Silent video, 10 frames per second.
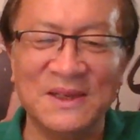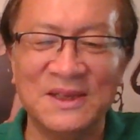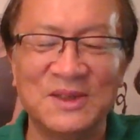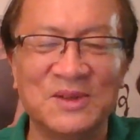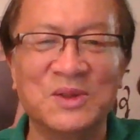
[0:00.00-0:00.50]

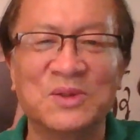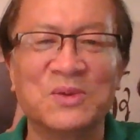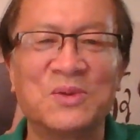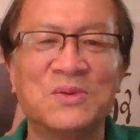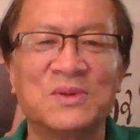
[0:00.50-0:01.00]
所以
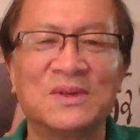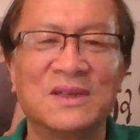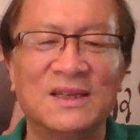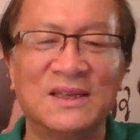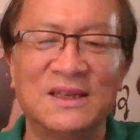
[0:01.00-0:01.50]
中共
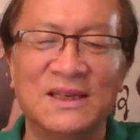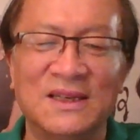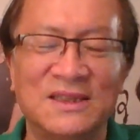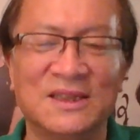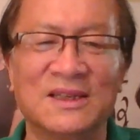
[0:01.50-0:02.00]

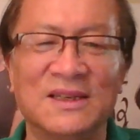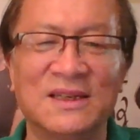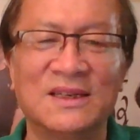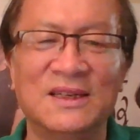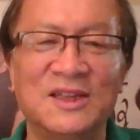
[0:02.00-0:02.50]
这
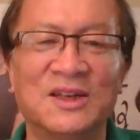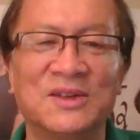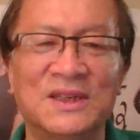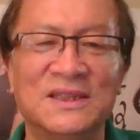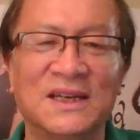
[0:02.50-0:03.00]
个领导
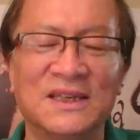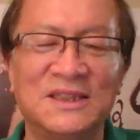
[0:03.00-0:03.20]
人呢，